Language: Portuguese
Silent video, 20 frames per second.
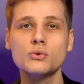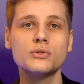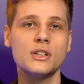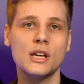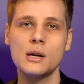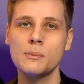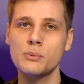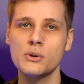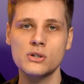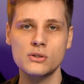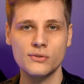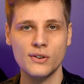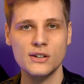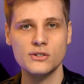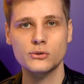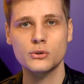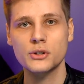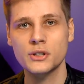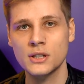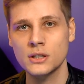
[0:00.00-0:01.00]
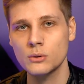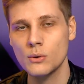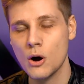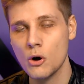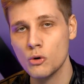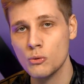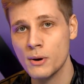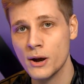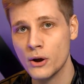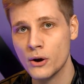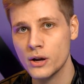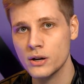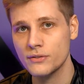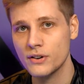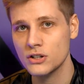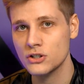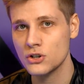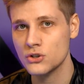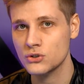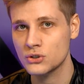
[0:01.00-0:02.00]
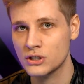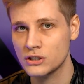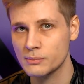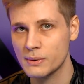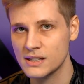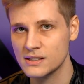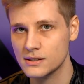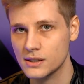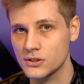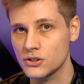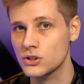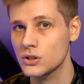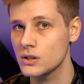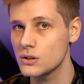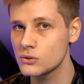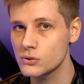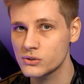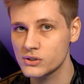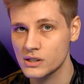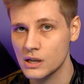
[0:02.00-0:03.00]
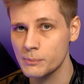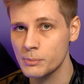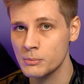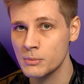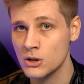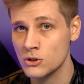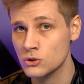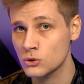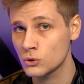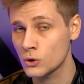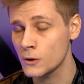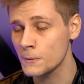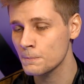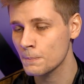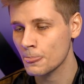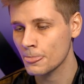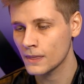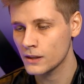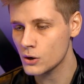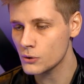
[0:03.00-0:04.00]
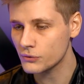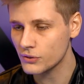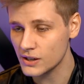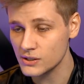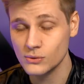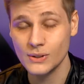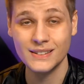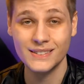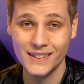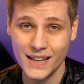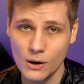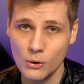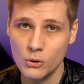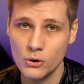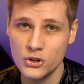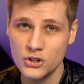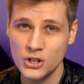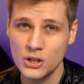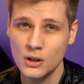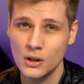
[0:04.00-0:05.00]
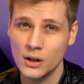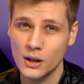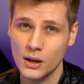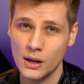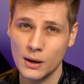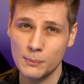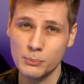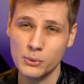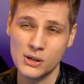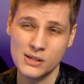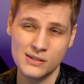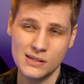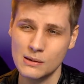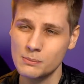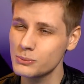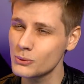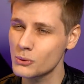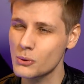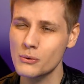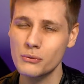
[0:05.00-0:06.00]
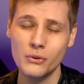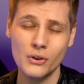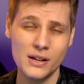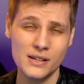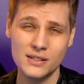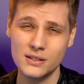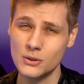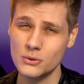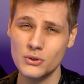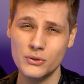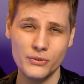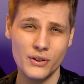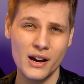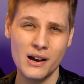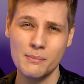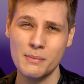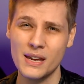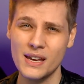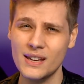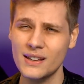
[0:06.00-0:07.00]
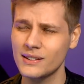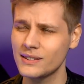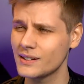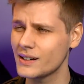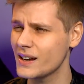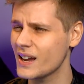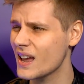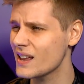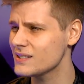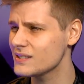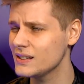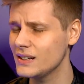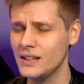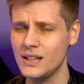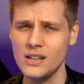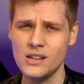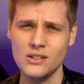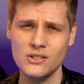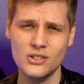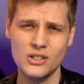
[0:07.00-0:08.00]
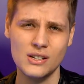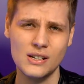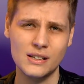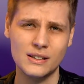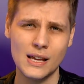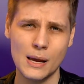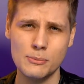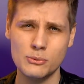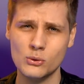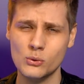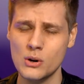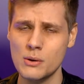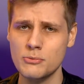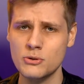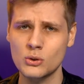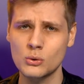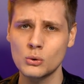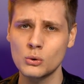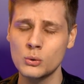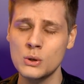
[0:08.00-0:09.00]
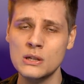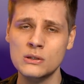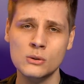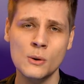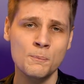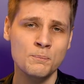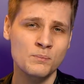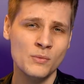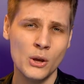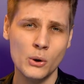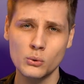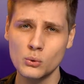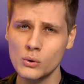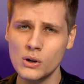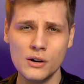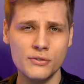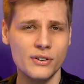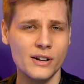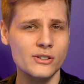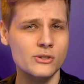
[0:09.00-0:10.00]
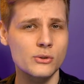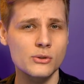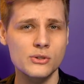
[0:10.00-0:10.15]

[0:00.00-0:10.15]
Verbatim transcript: o tempo isso vai se tornando algo maior e vai te ajudando bastante. Isso sempre me ajudou. Eu eu faço até hoje, uh, por exemplo, configuração de ferramenta, ESLint, TypeScript, tudo isso, eu nunca faço